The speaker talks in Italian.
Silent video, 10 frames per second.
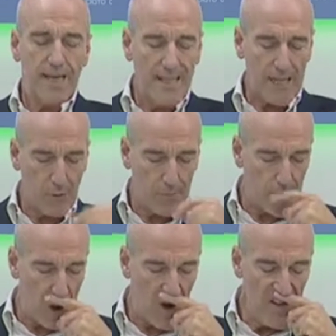Intanto
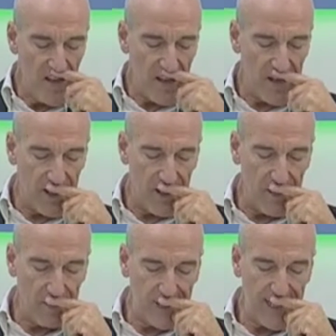Esatto, però
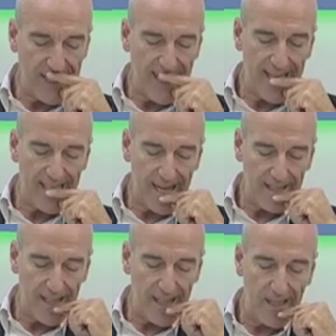ehm, in
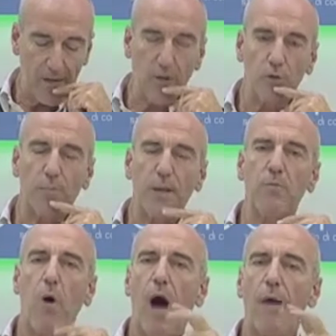attesa di questo
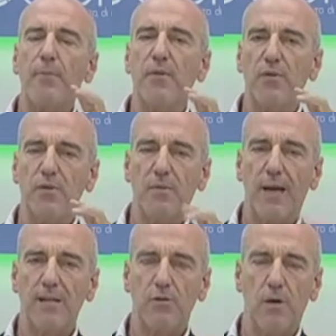primo
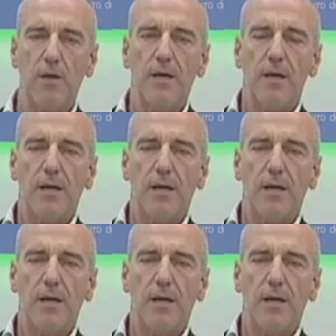approfondimento,